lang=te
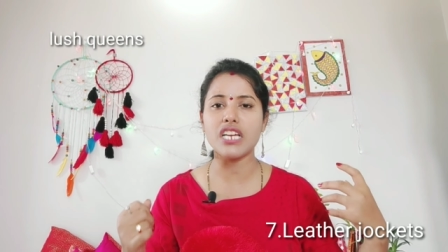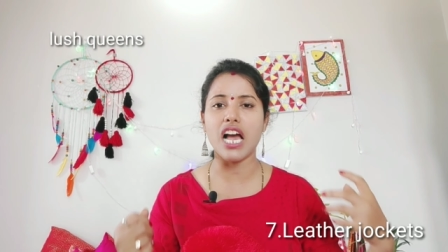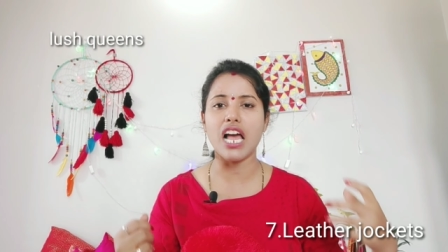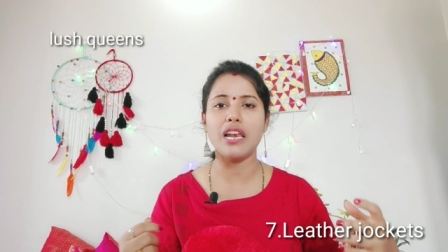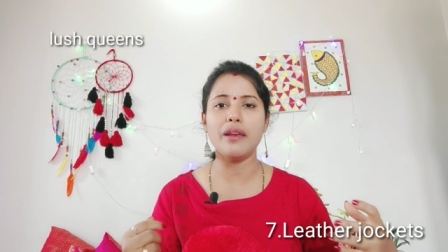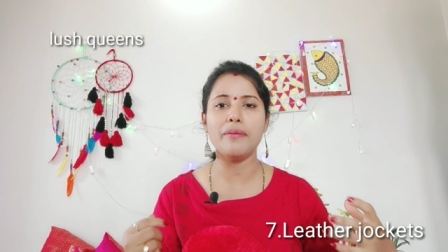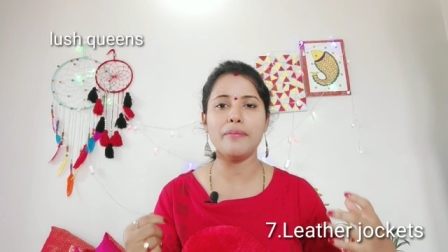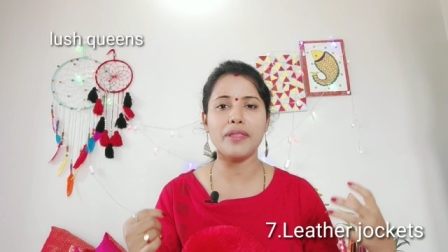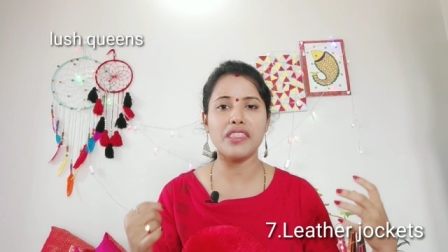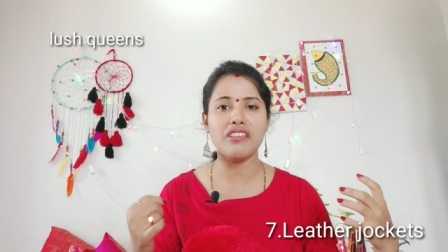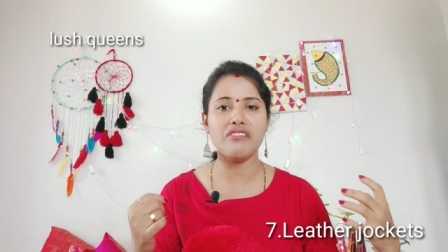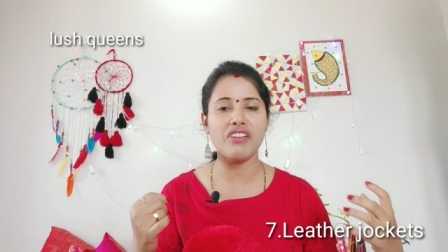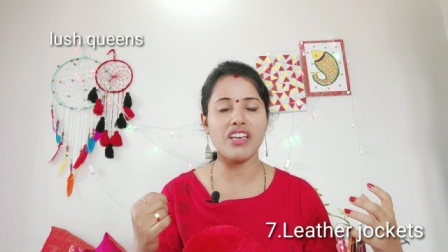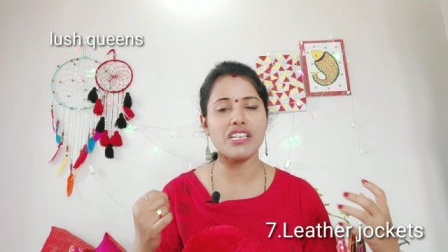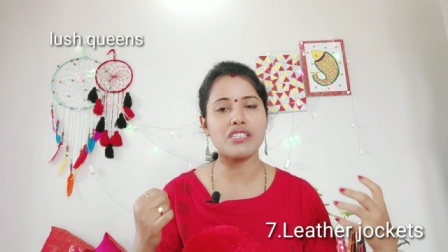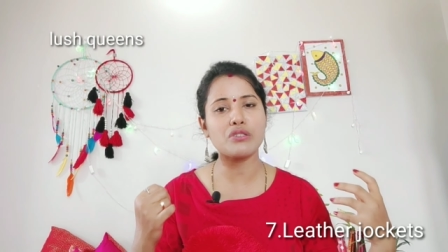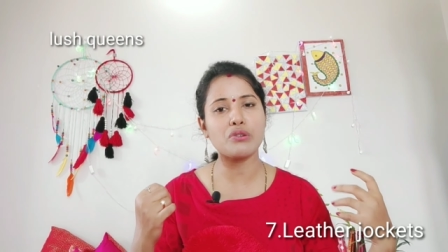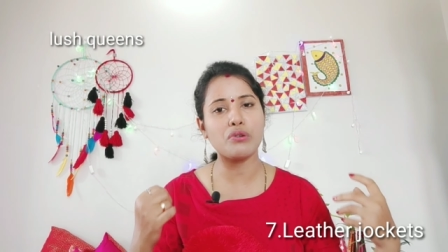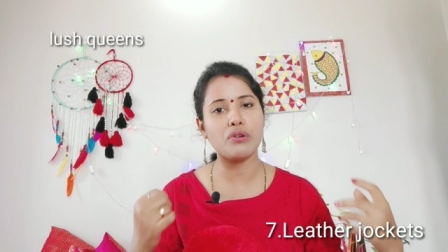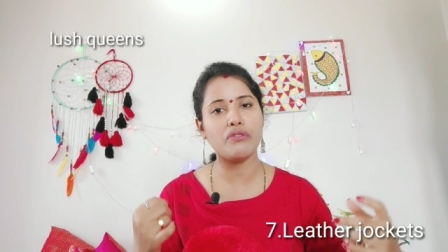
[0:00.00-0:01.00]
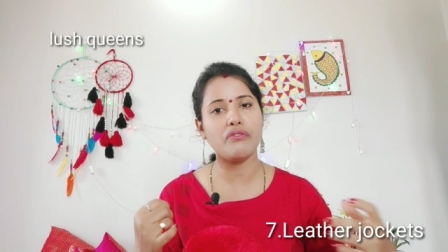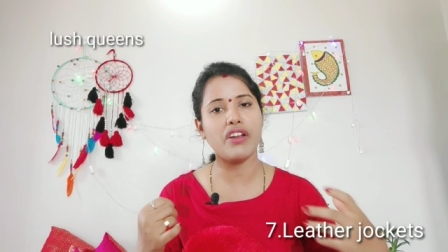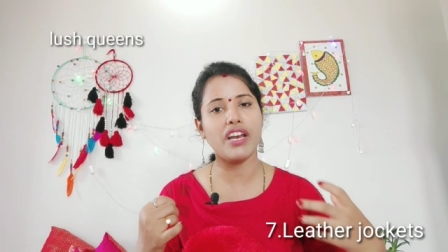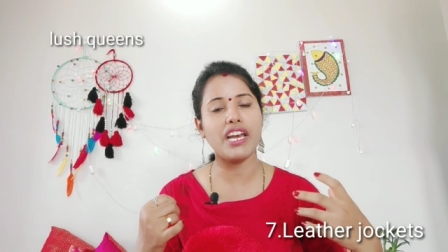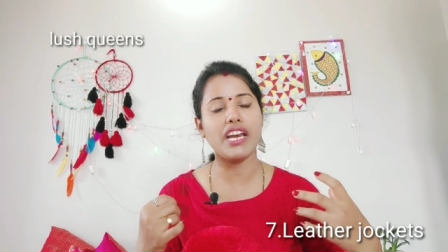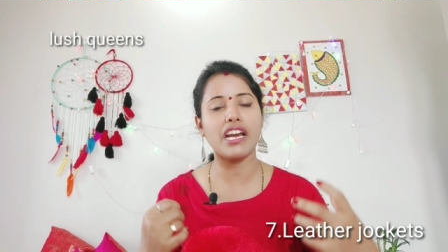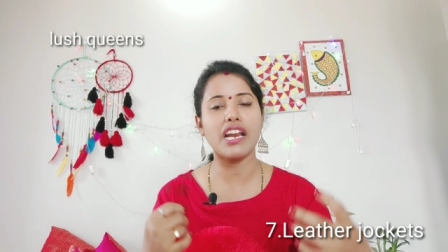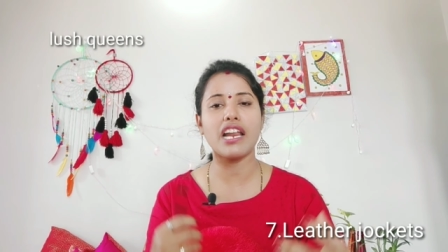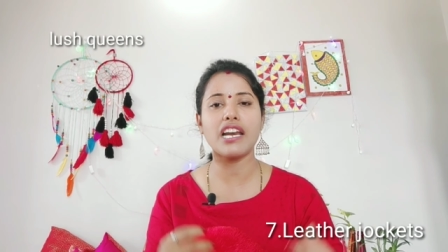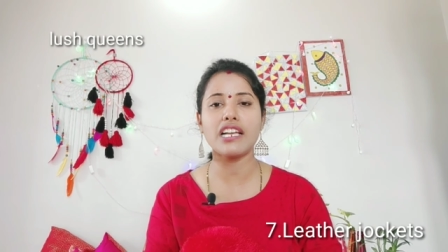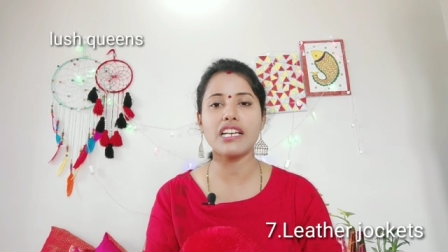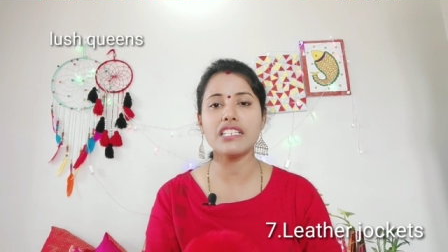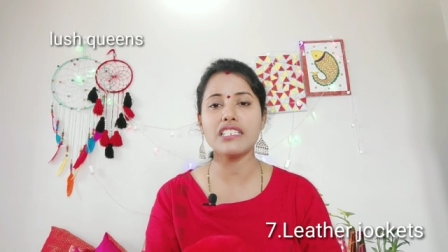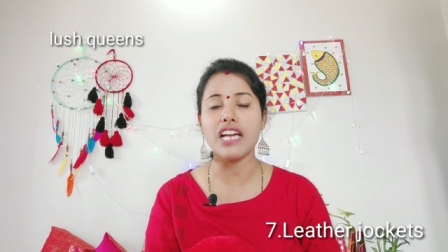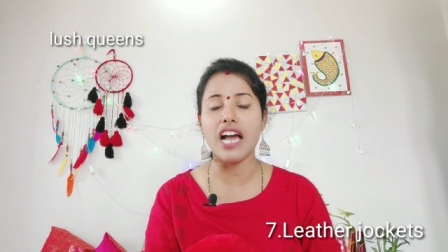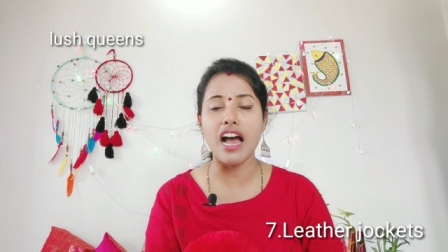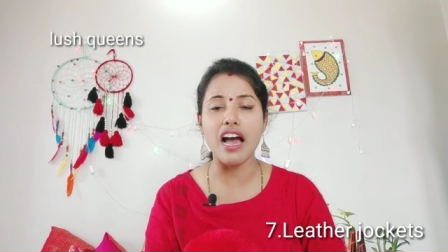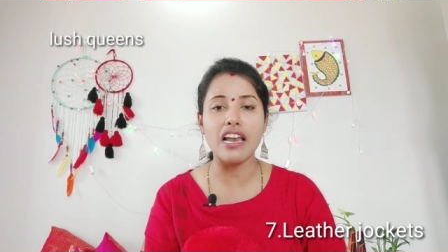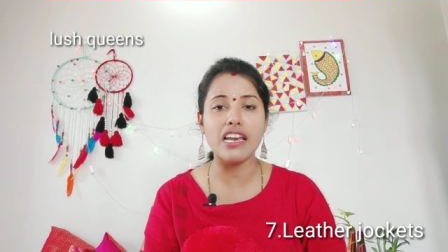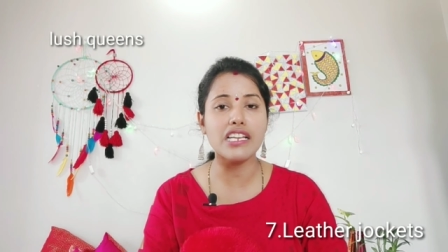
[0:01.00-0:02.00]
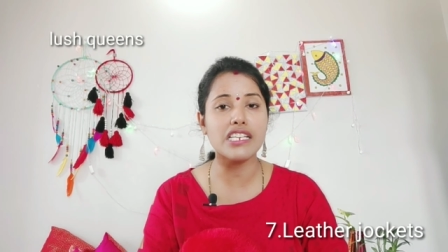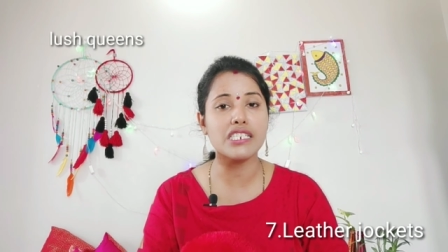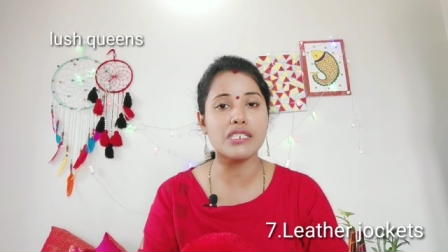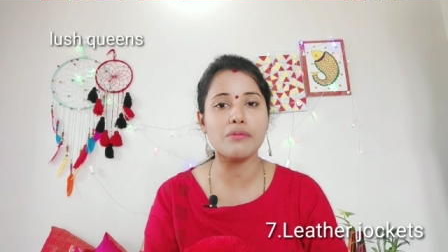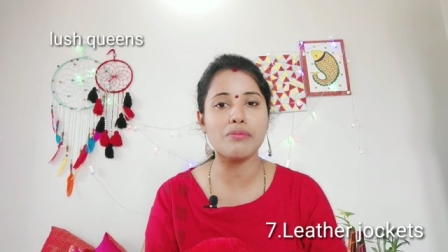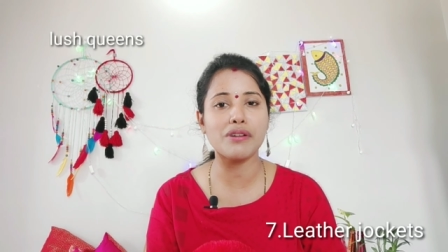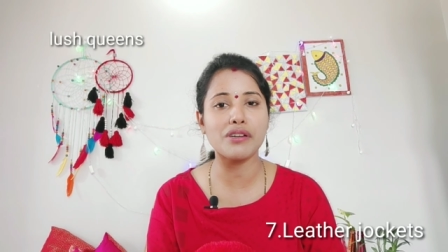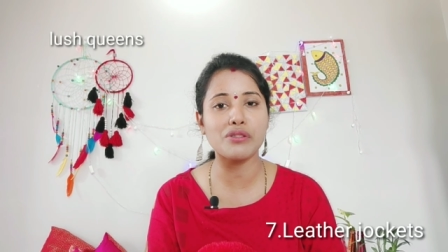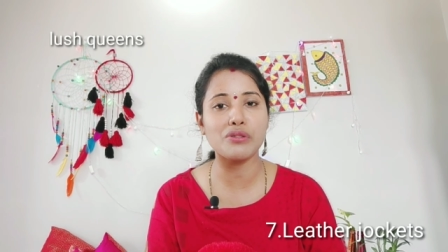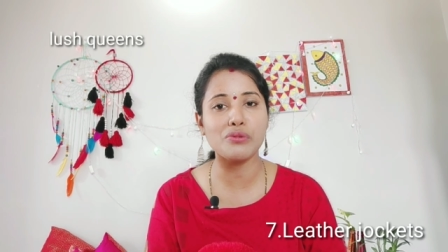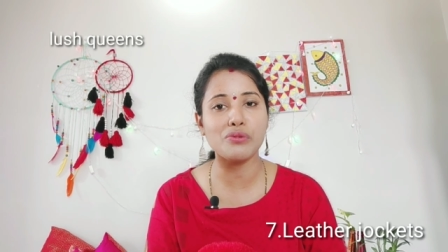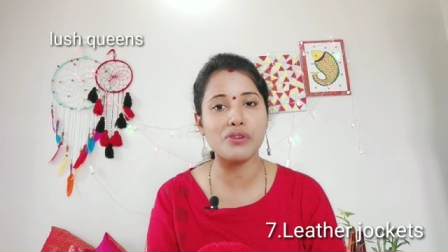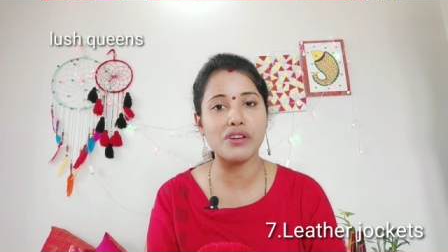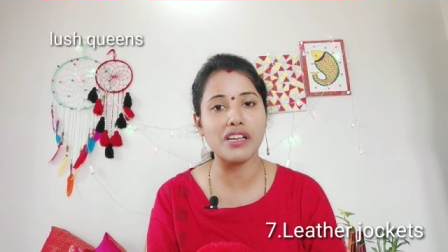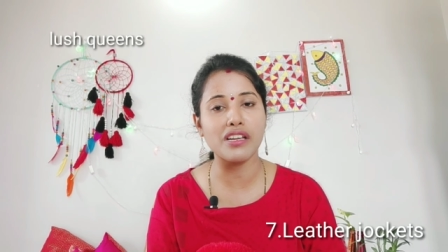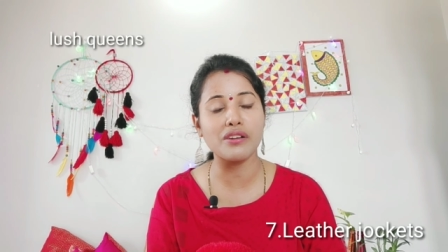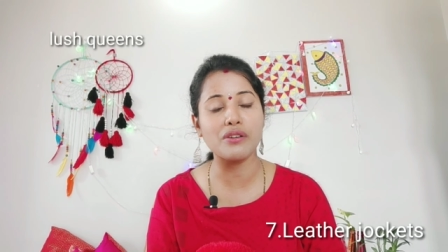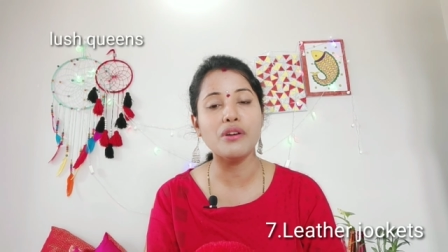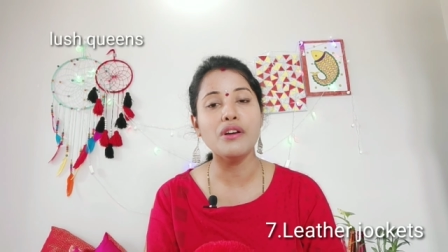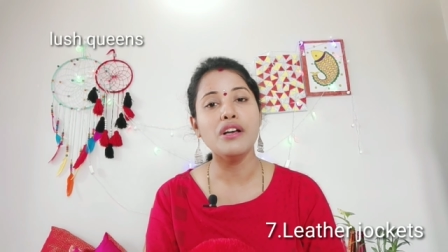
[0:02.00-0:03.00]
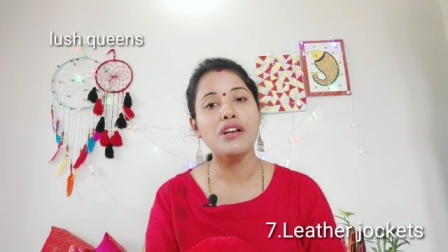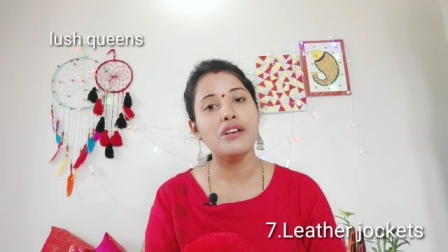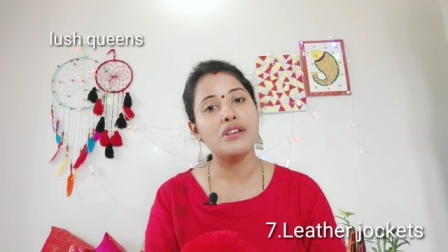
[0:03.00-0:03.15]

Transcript: చాలామంది వేసుకొని వెళ్ళడానికి చాలా ఇష్టపడుతూ ఉంటారు